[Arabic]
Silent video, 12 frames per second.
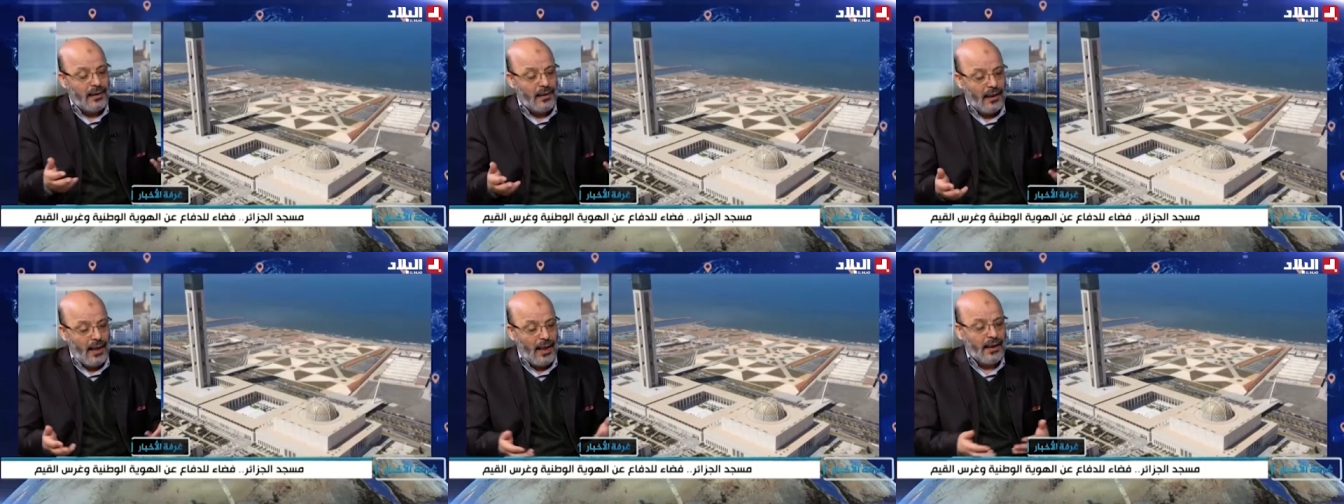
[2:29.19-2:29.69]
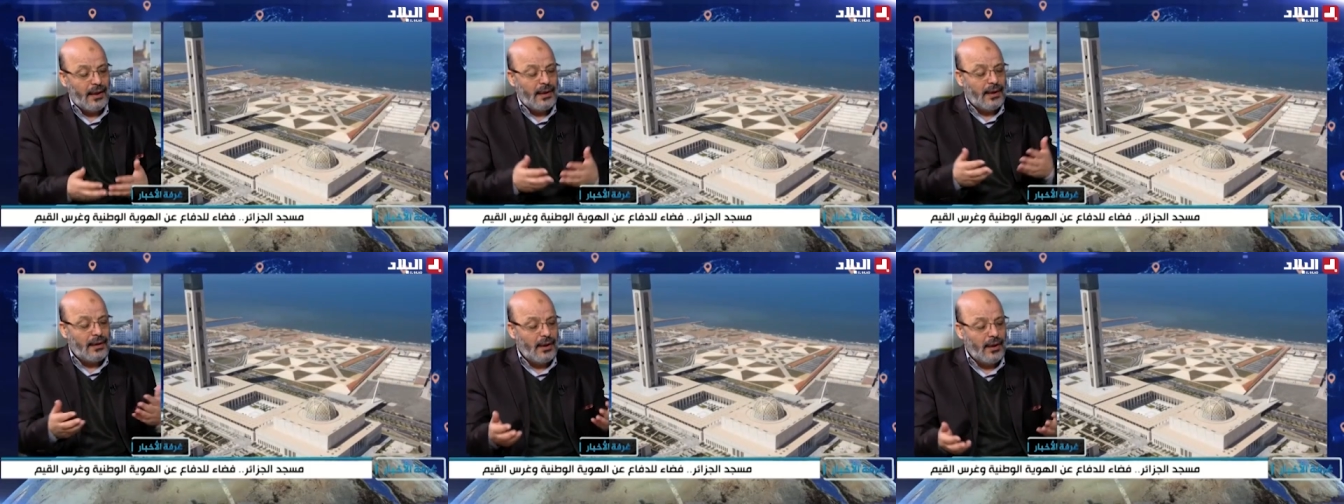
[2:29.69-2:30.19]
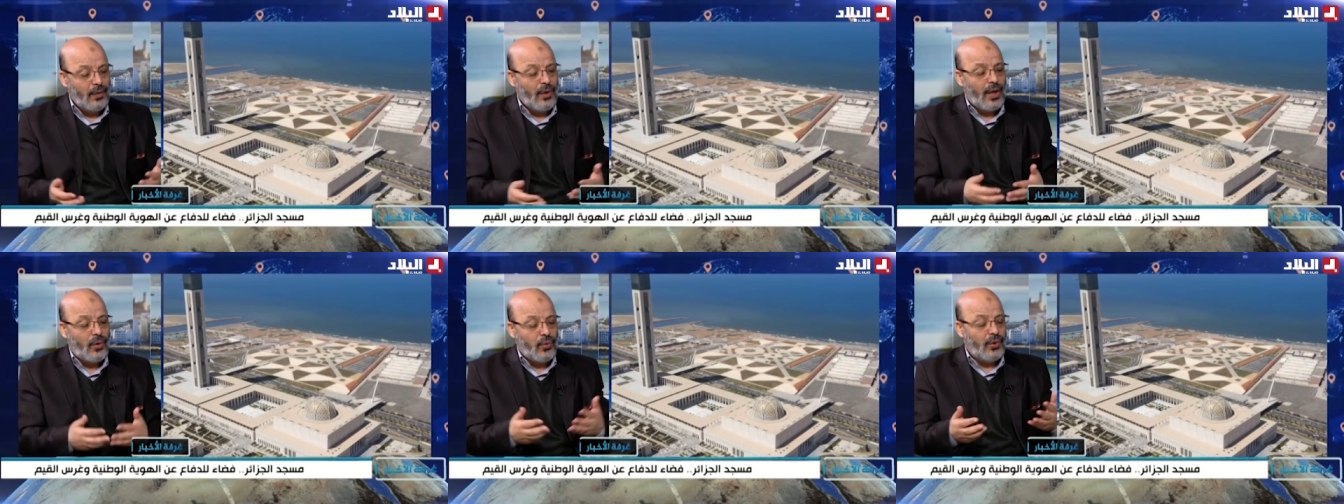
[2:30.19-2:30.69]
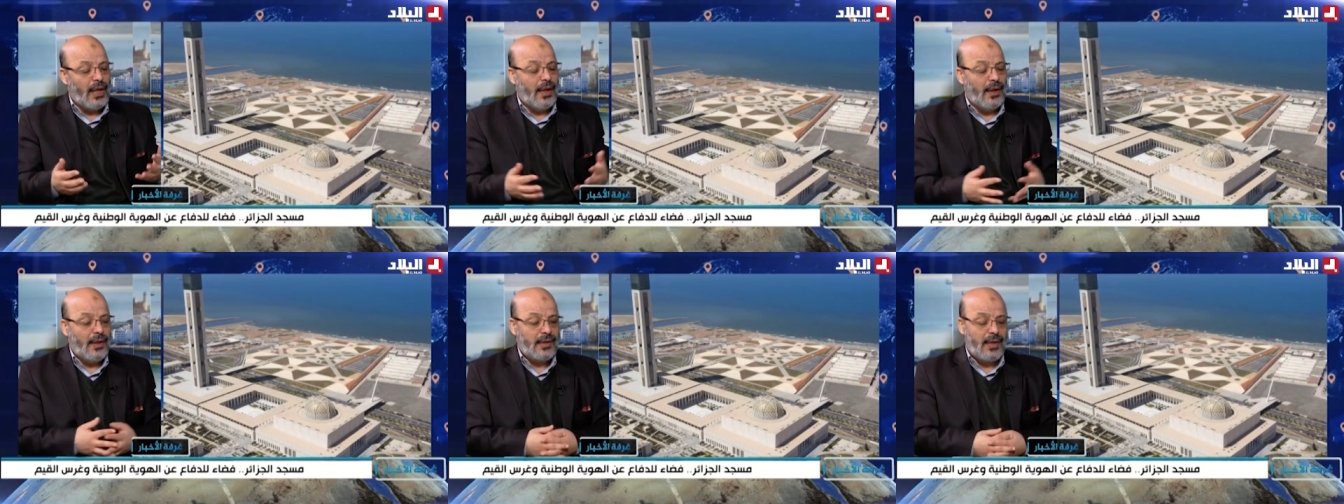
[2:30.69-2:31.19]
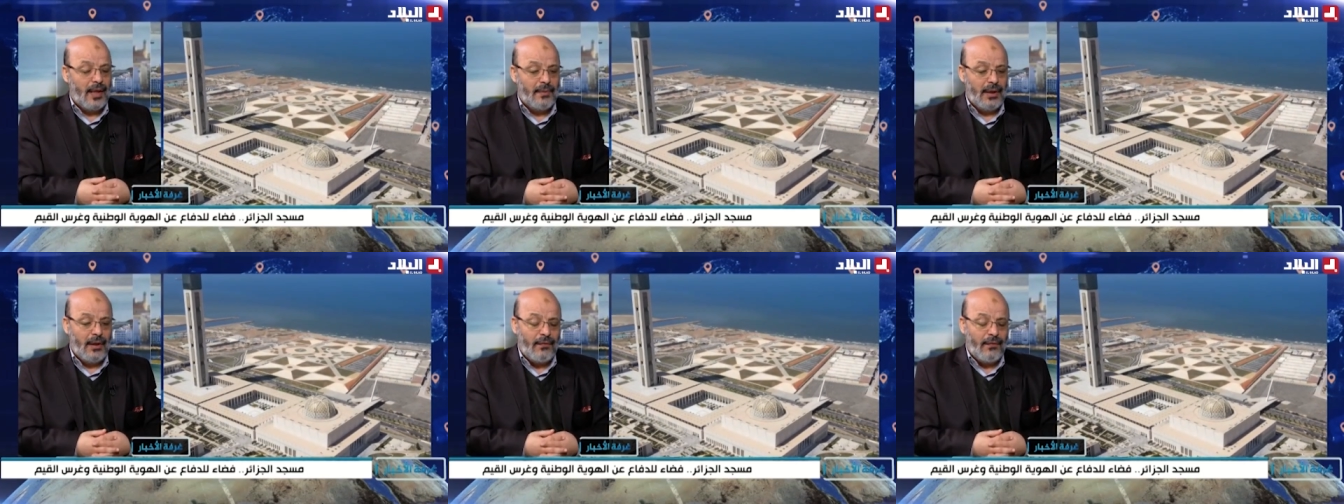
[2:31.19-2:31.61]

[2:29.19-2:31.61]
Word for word: عقيدته ويقضون على إسلامه